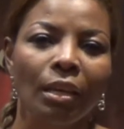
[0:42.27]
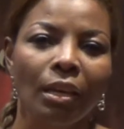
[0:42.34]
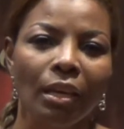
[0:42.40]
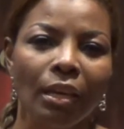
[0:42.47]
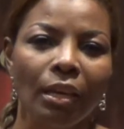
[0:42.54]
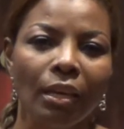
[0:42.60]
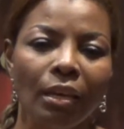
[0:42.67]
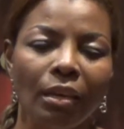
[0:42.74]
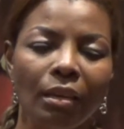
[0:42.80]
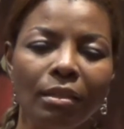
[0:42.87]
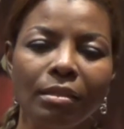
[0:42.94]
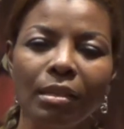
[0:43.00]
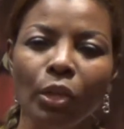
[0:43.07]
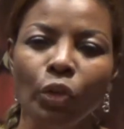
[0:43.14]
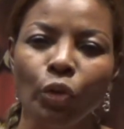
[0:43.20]
eh,
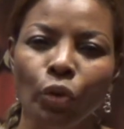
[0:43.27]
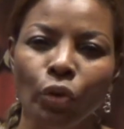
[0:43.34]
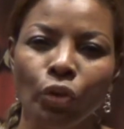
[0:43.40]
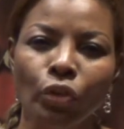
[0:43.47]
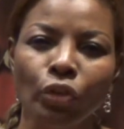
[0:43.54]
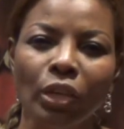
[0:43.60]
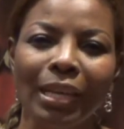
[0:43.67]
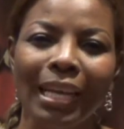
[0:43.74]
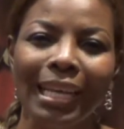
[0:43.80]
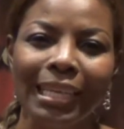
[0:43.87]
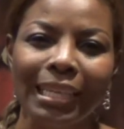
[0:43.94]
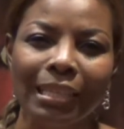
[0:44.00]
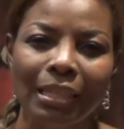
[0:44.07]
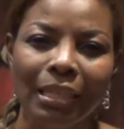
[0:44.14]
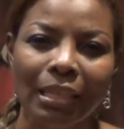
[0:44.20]
el señor
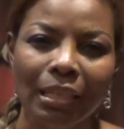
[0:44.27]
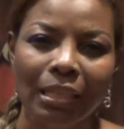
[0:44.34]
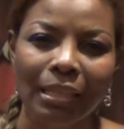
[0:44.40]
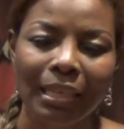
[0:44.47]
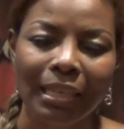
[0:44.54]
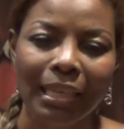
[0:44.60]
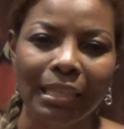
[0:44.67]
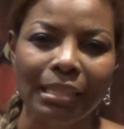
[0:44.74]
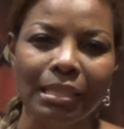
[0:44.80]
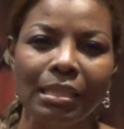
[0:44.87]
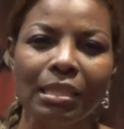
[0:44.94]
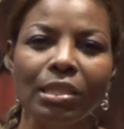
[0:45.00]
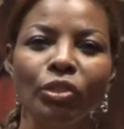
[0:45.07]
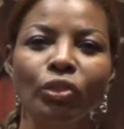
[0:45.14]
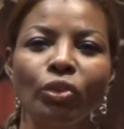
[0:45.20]
Eric eh, del
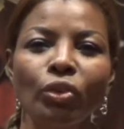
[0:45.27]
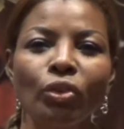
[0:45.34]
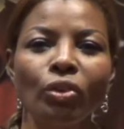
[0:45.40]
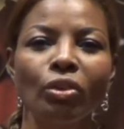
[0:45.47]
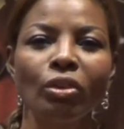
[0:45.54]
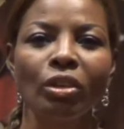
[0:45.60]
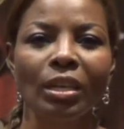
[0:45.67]
Castillo,